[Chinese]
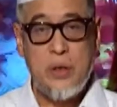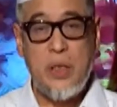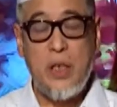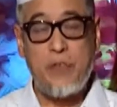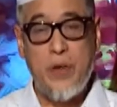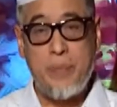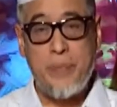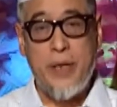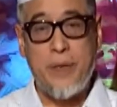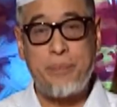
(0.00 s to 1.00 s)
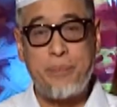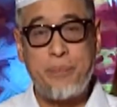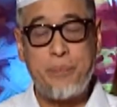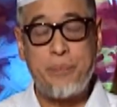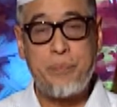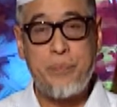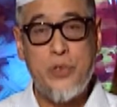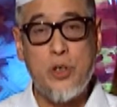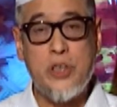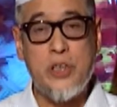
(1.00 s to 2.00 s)
第一方面
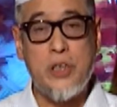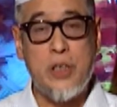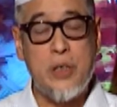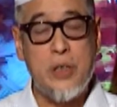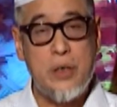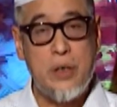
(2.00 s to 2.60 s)
就是